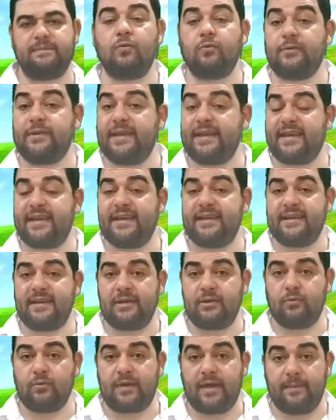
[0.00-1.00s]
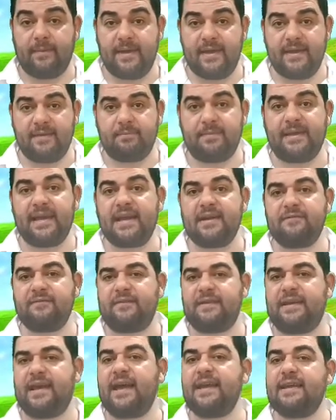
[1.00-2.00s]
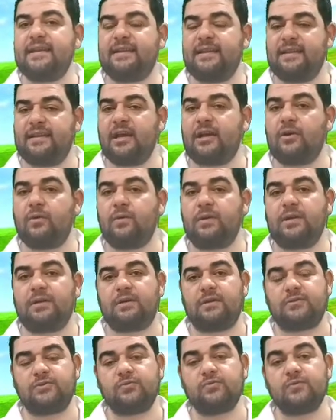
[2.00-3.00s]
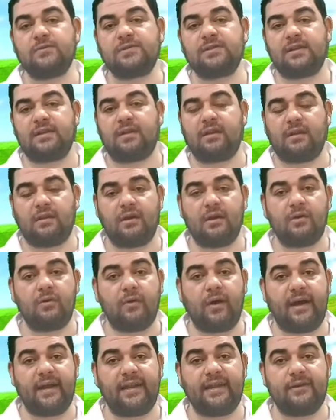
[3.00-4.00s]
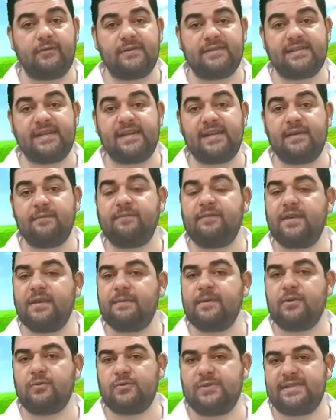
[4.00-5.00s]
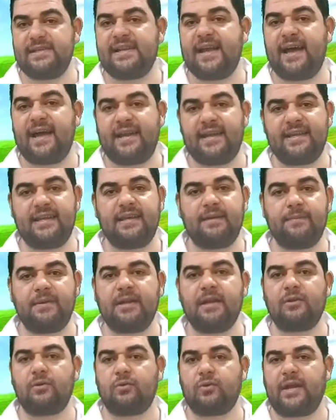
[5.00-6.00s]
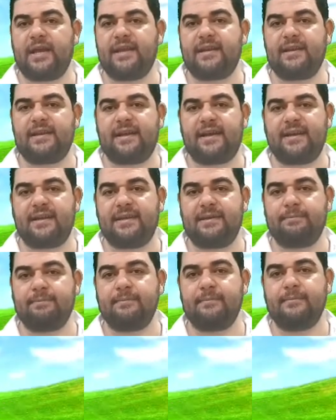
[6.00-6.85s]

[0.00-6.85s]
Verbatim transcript: وده غير انه كمان بينفي اي تدخل للرسول صلى الله عليه وسلم فيما انزل عليه من القران الكريم